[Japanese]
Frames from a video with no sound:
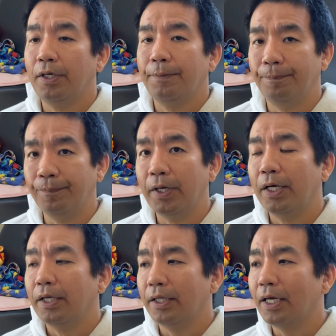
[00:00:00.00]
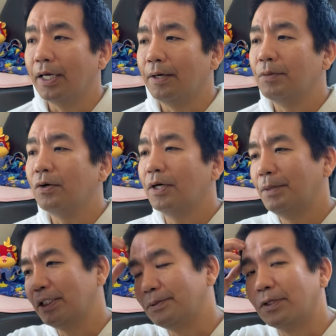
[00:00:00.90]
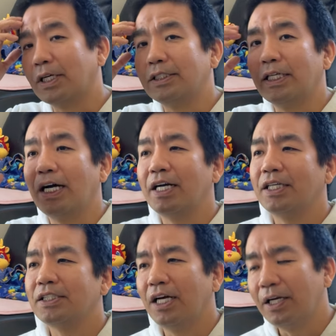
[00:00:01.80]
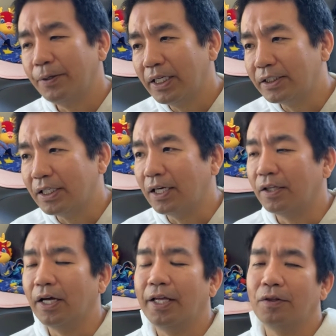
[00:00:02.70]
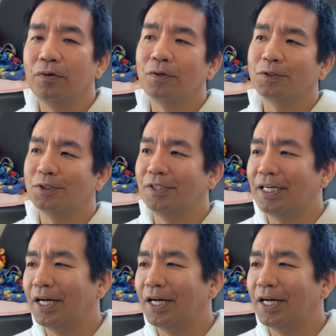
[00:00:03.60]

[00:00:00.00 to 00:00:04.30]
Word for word: うん、で僕がまあいつもの感じで「あ家賃払えない」っつったら「えどのつら、